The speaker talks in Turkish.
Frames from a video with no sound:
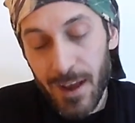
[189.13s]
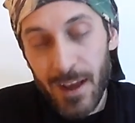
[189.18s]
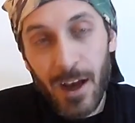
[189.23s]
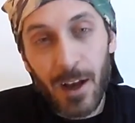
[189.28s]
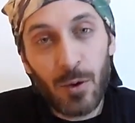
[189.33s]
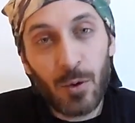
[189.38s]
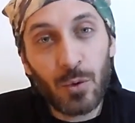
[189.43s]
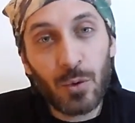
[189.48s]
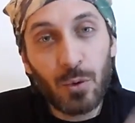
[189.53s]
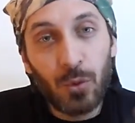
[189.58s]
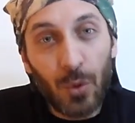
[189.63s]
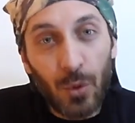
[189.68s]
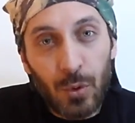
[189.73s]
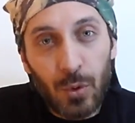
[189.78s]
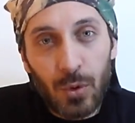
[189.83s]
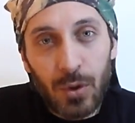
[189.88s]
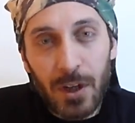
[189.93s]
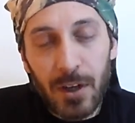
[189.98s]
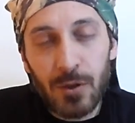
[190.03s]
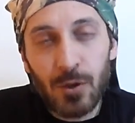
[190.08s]
Yani onu
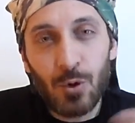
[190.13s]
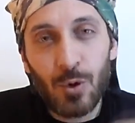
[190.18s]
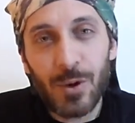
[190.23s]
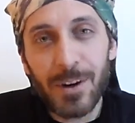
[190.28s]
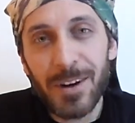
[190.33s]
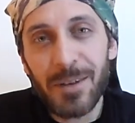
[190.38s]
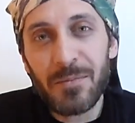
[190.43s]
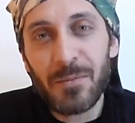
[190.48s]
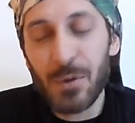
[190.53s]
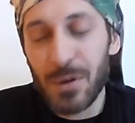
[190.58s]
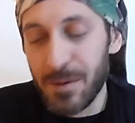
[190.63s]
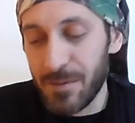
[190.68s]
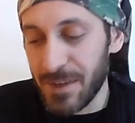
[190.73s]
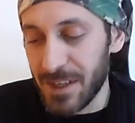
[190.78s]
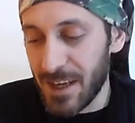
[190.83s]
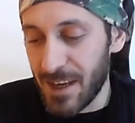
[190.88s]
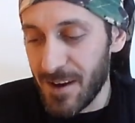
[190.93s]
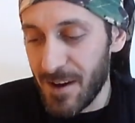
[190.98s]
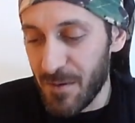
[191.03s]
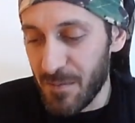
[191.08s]
duyduktan sonra böyle bir
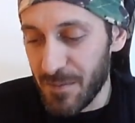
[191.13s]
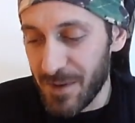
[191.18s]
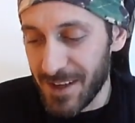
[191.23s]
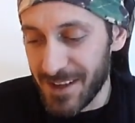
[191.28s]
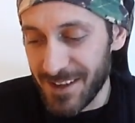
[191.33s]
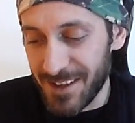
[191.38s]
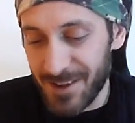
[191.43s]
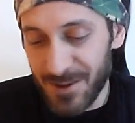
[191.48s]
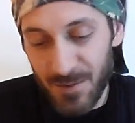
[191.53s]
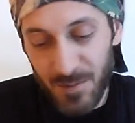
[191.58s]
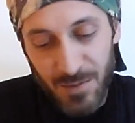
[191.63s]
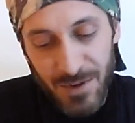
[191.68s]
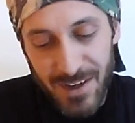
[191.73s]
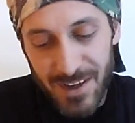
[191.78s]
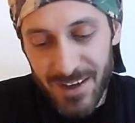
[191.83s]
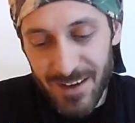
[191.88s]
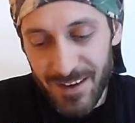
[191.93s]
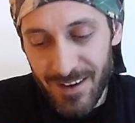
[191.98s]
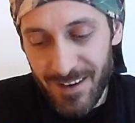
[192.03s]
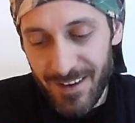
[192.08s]
şey yapmaya
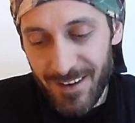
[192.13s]
çalışmış.